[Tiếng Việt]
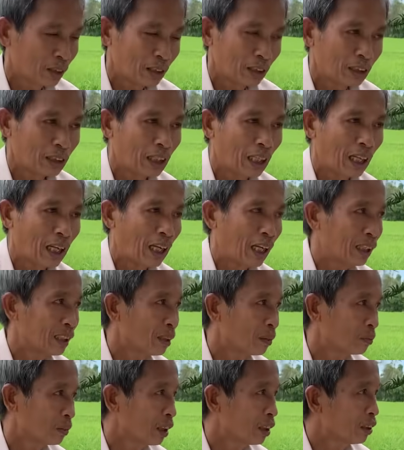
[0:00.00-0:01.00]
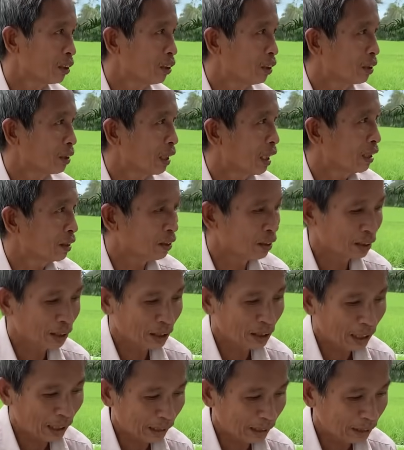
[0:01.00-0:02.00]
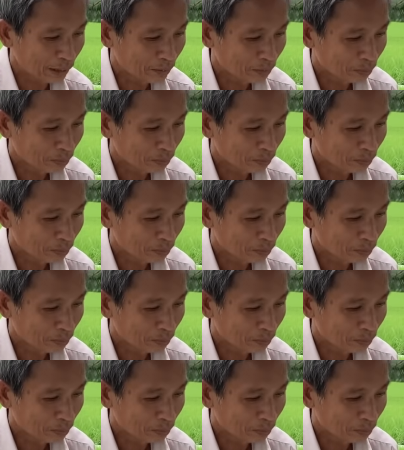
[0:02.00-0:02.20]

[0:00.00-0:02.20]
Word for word: và trong đất nước ta như thế này